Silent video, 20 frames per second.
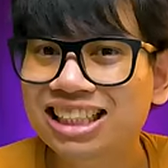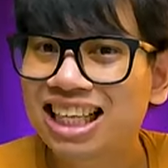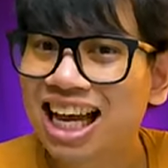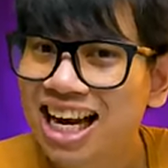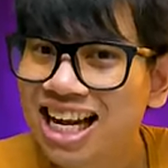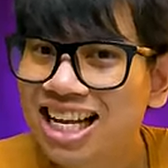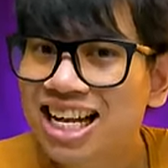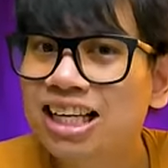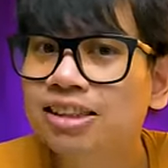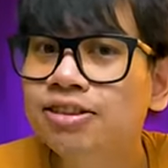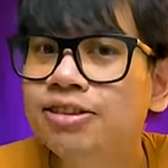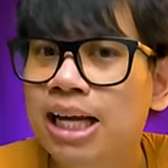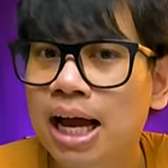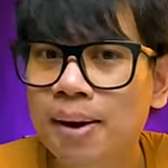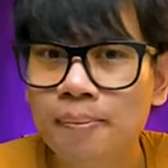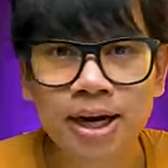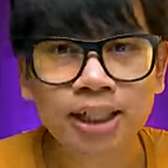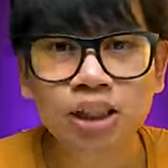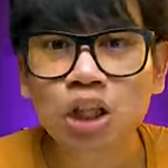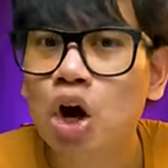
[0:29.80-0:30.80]
แต่ถ้าได้ยินเสีย
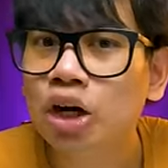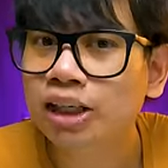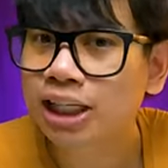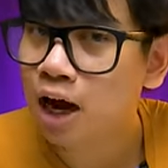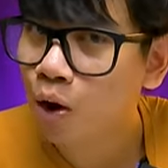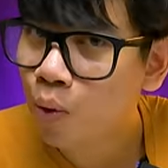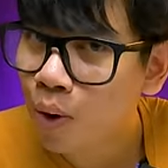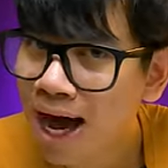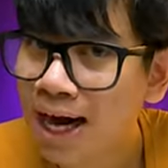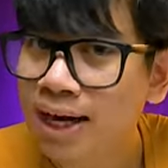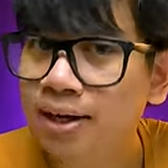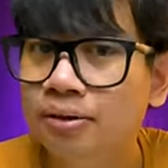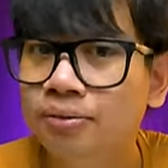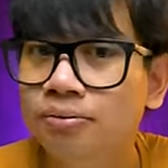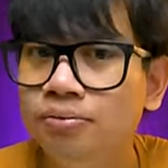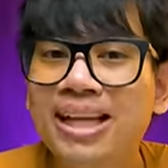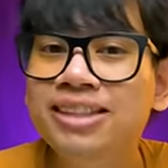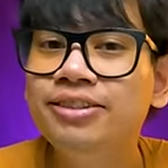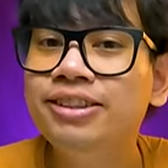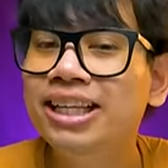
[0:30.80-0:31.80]
งมันตอนกลางวัน
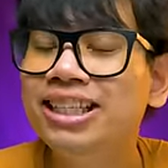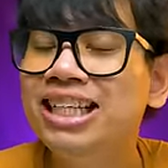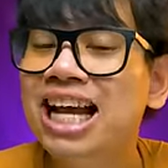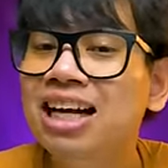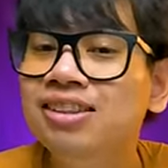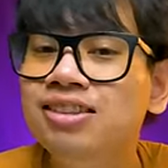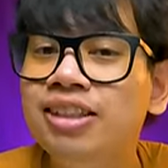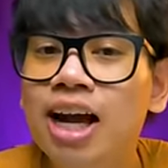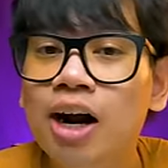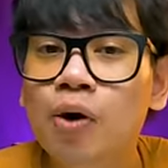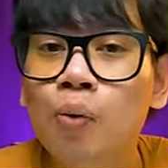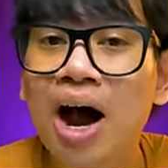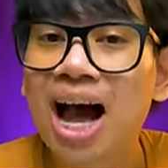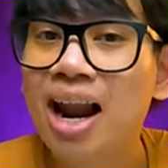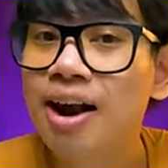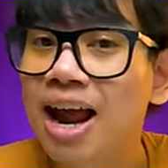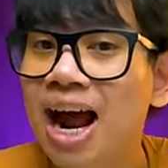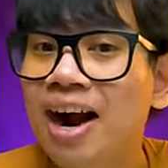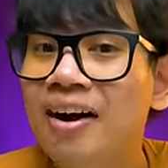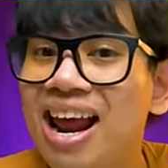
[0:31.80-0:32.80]
เป็นสัญญาณเตือนว่าเรื่